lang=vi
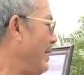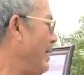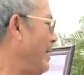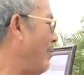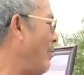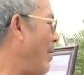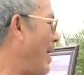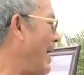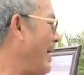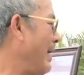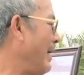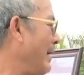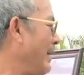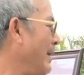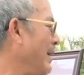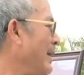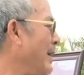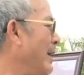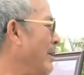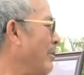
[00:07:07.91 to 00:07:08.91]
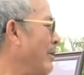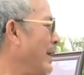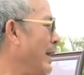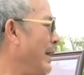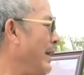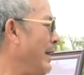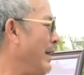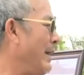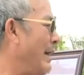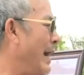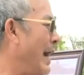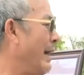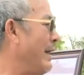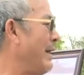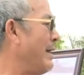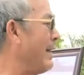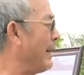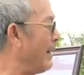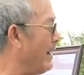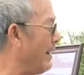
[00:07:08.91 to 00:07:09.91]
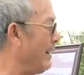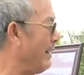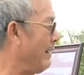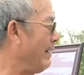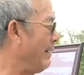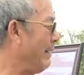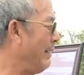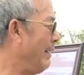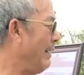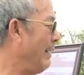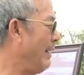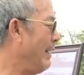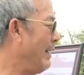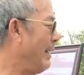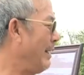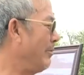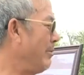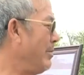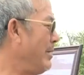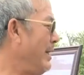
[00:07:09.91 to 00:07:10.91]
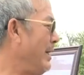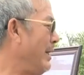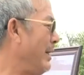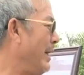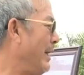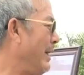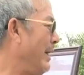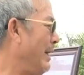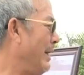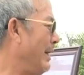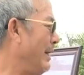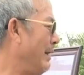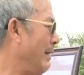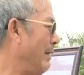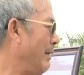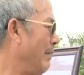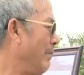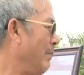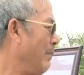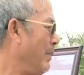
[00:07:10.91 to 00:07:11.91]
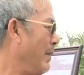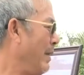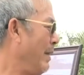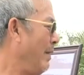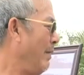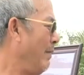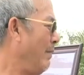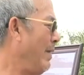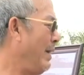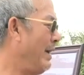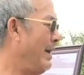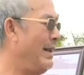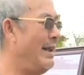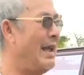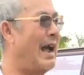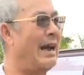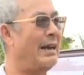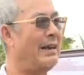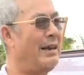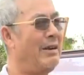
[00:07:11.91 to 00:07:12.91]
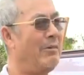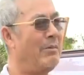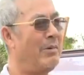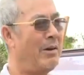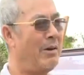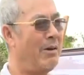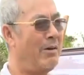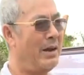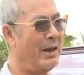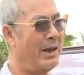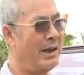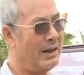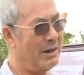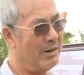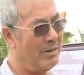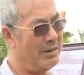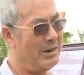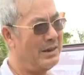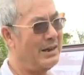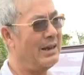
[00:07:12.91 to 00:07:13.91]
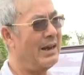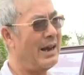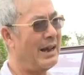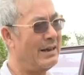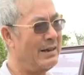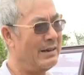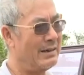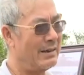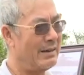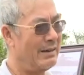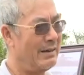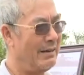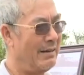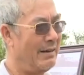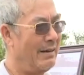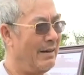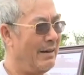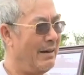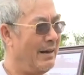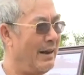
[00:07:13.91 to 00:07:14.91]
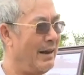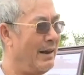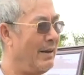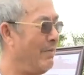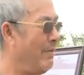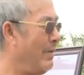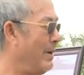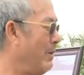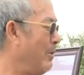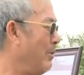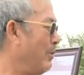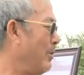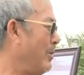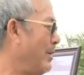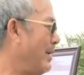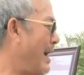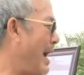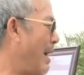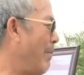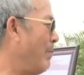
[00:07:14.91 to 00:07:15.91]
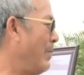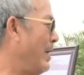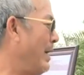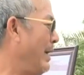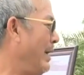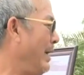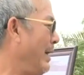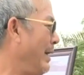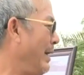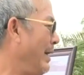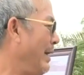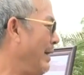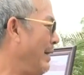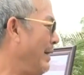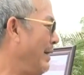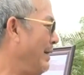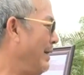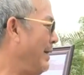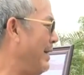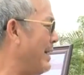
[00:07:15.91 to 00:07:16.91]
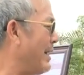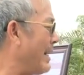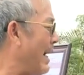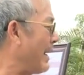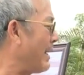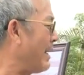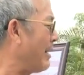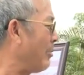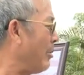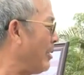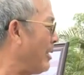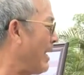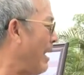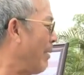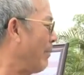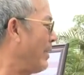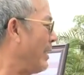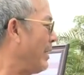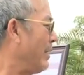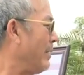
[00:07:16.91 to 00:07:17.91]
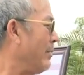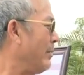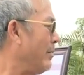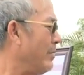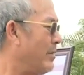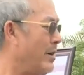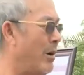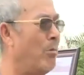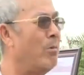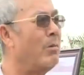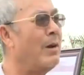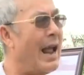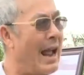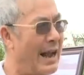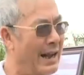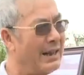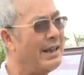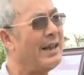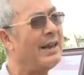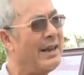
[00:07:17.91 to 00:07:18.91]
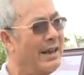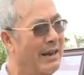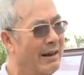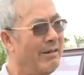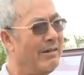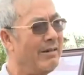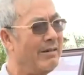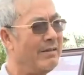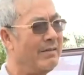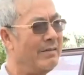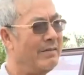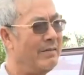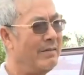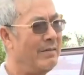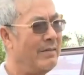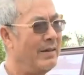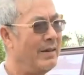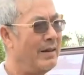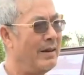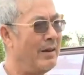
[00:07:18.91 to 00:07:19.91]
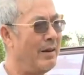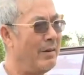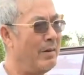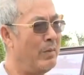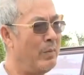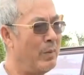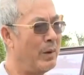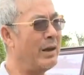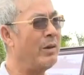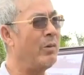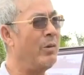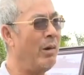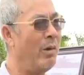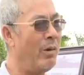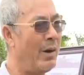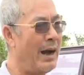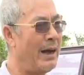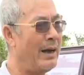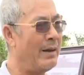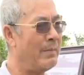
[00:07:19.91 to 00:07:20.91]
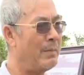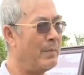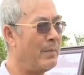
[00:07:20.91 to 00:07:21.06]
Chứ qua cái tư liệu này thì cái thứ nhất đó, là tôi nhìn thấy là về cái giá trị của nó là người ta còn giữ lại được. À, và chúng tôi cảm thấy, riêng cá nhân tôi cảm thấy sống lại cái thời kỳ đó, nó là một cái quý hóa.